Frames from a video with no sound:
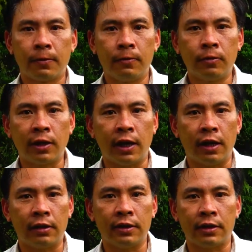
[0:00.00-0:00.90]
Cũng có thể
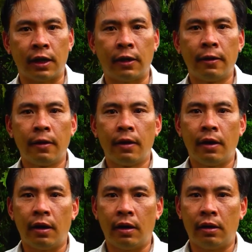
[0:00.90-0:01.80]
khẳng định rằng
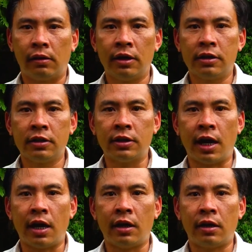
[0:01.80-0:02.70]
cây sơn
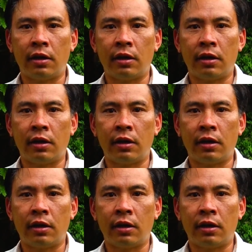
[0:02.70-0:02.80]
tra